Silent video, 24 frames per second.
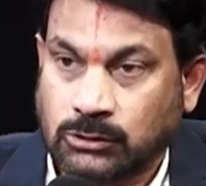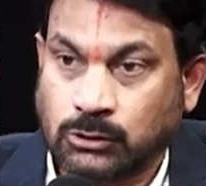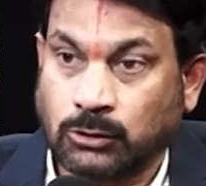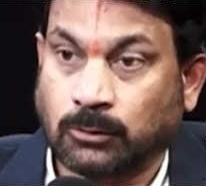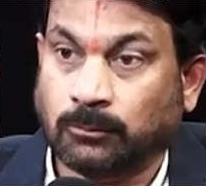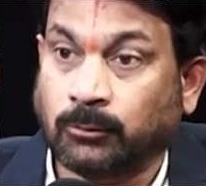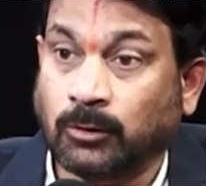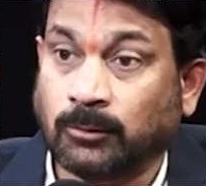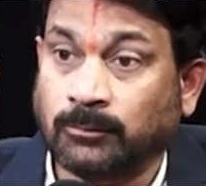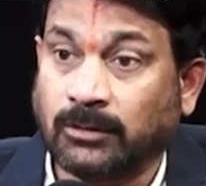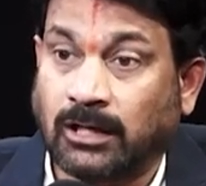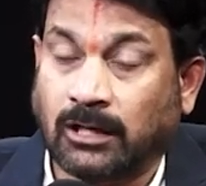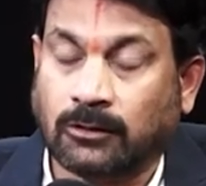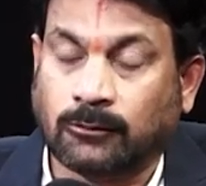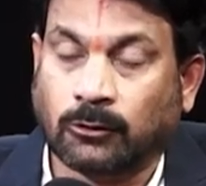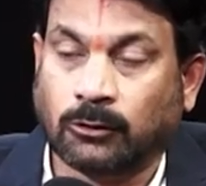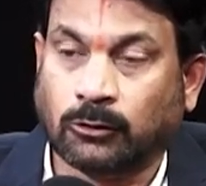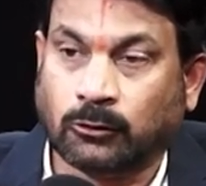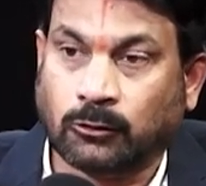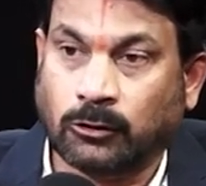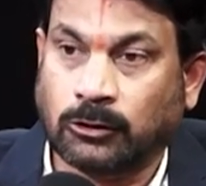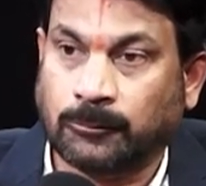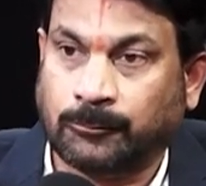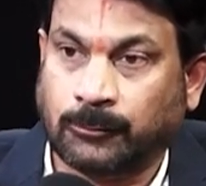సో భూమి
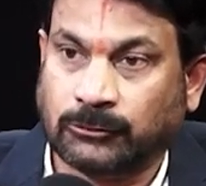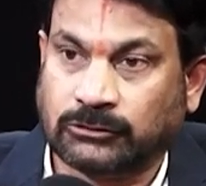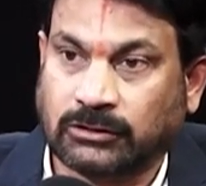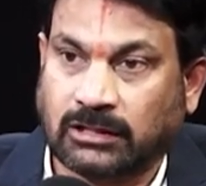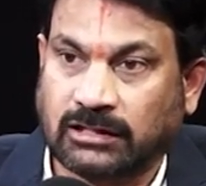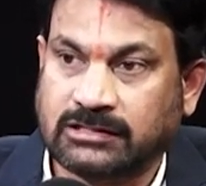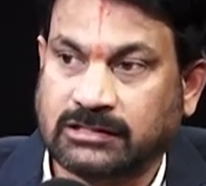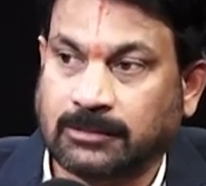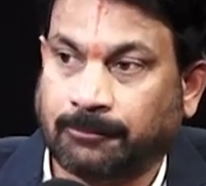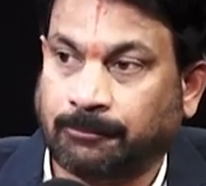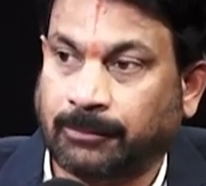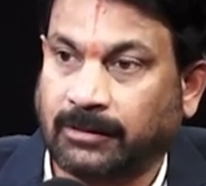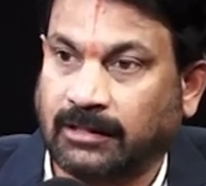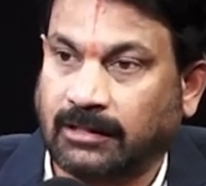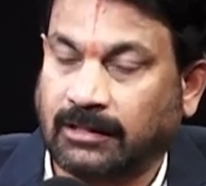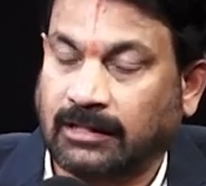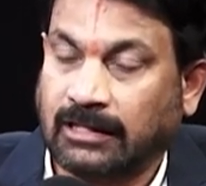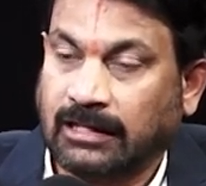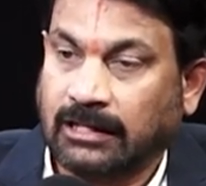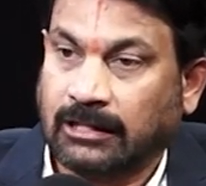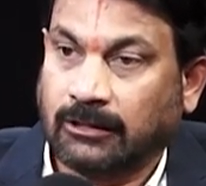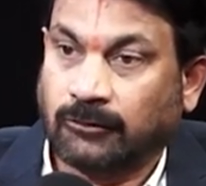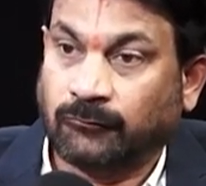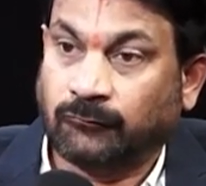హక్కులు కోల్పోతారని చెప్పి
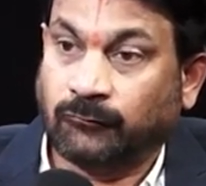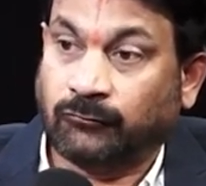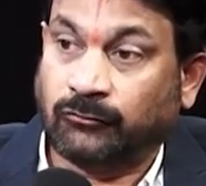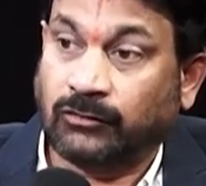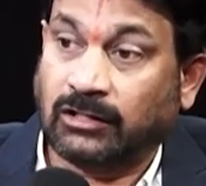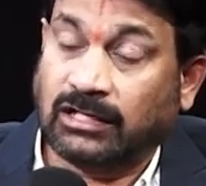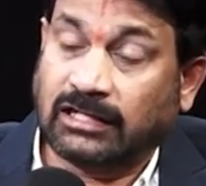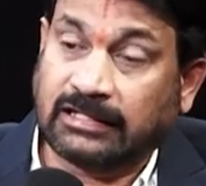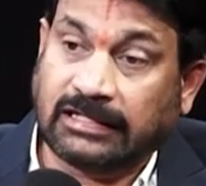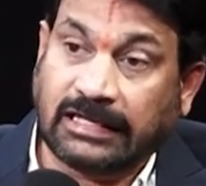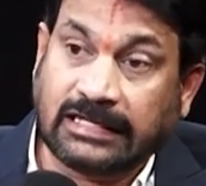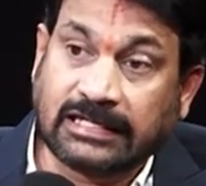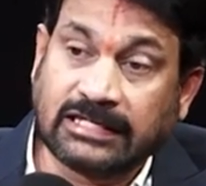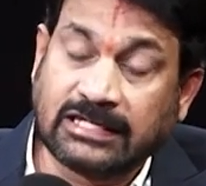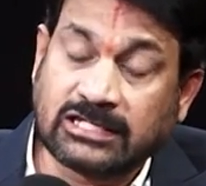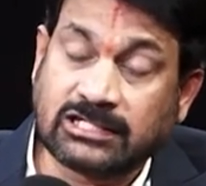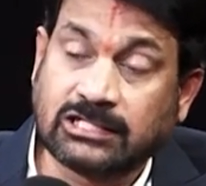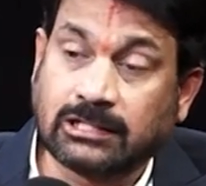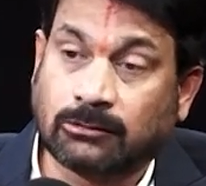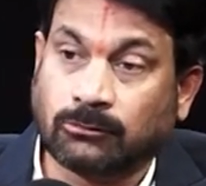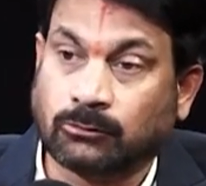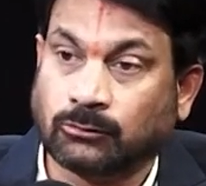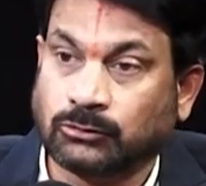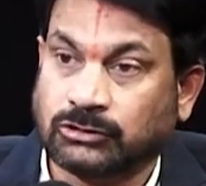వీళ్ళకి
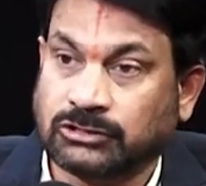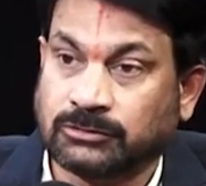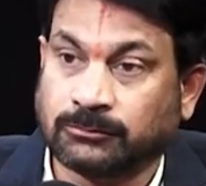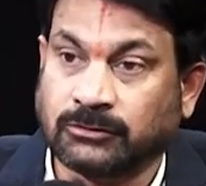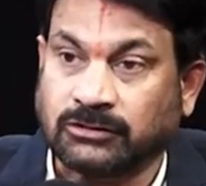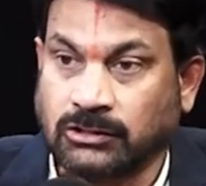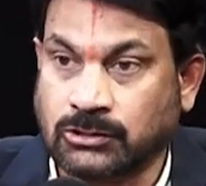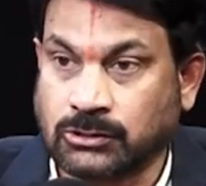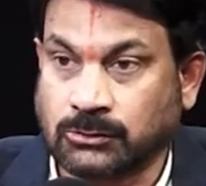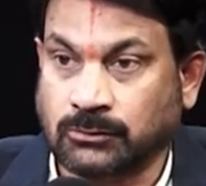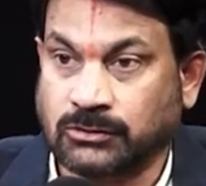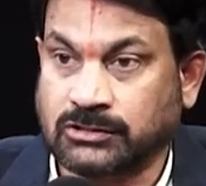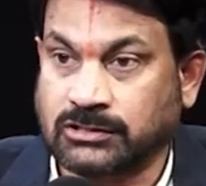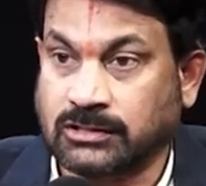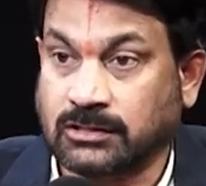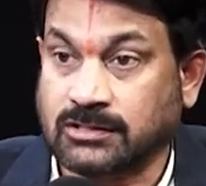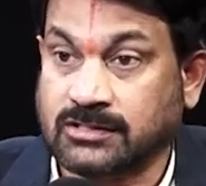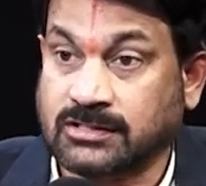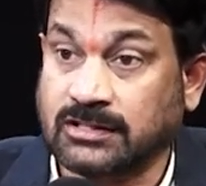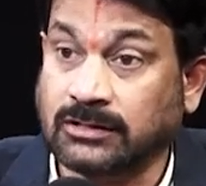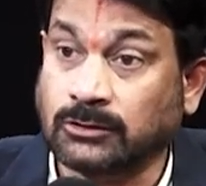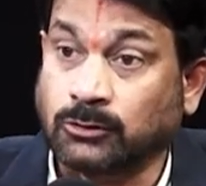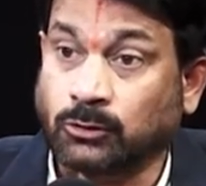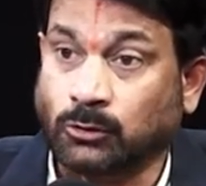ఎగినిస్ట్గా ఒక ఉద్యమం తీసుకొచ్చారు
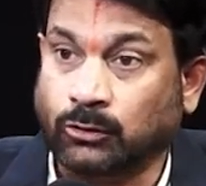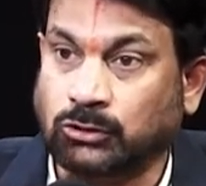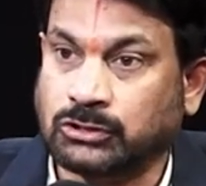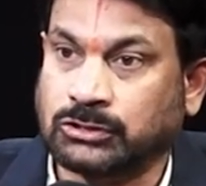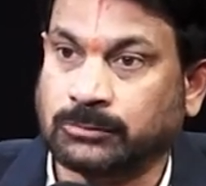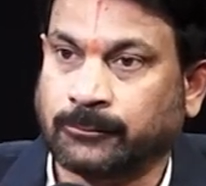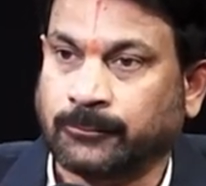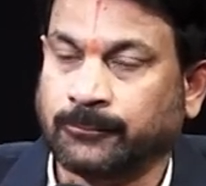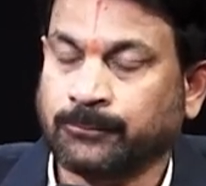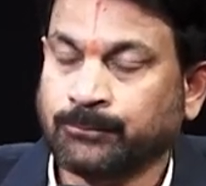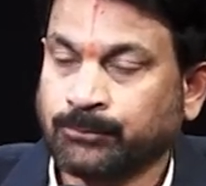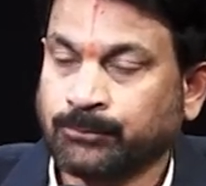సింగూరు ఉద్యమం